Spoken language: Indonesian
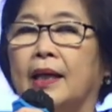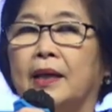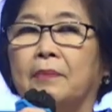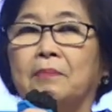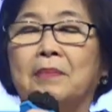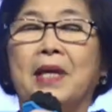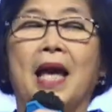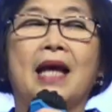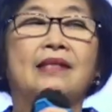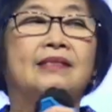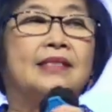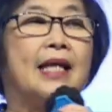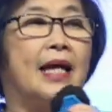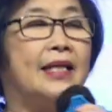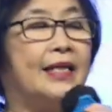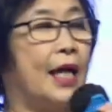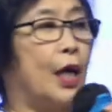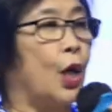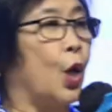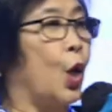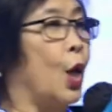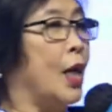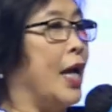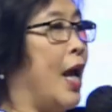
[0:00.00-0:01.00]

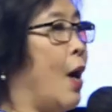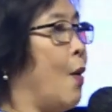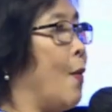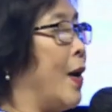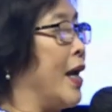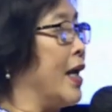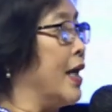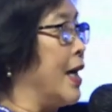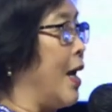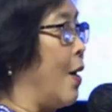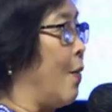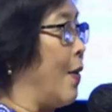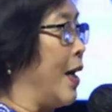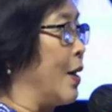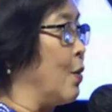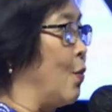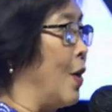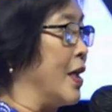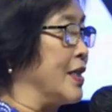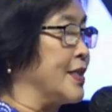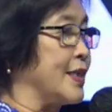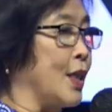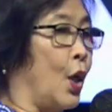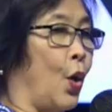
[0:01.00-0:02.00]
biasanya kalau nawar-nawar
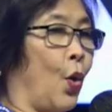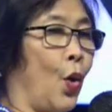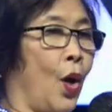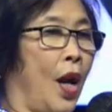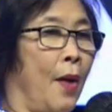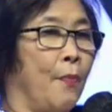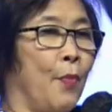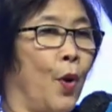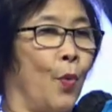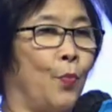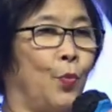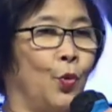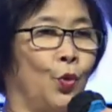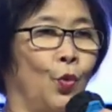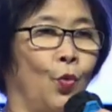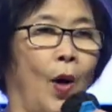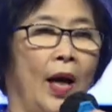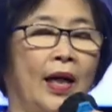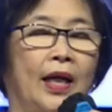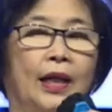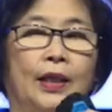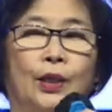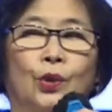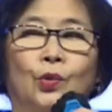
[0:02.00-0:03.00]
uang sekolah maupun
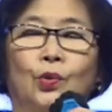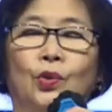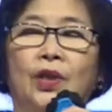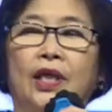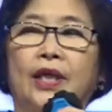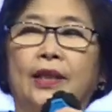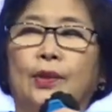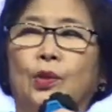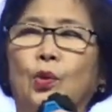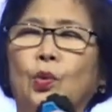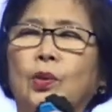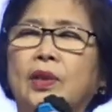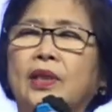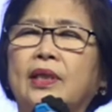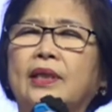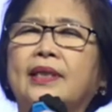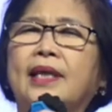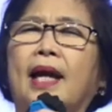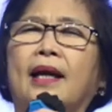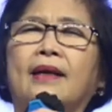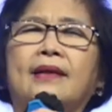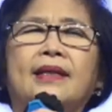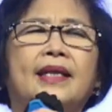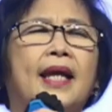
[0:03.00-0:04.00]
uang gedung itu
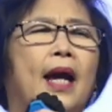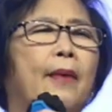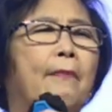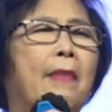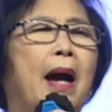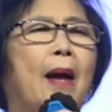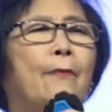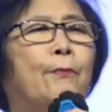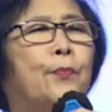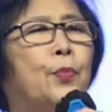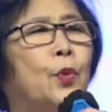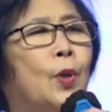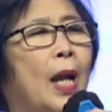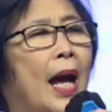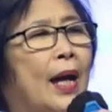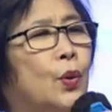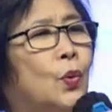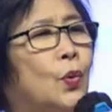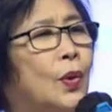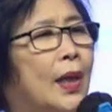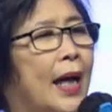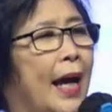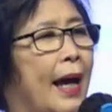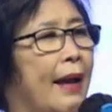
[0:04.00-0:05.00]
yang dia mampu
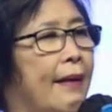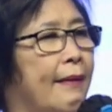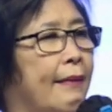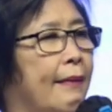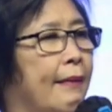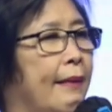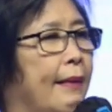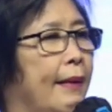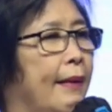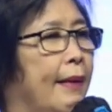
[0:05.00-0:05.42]
lakukan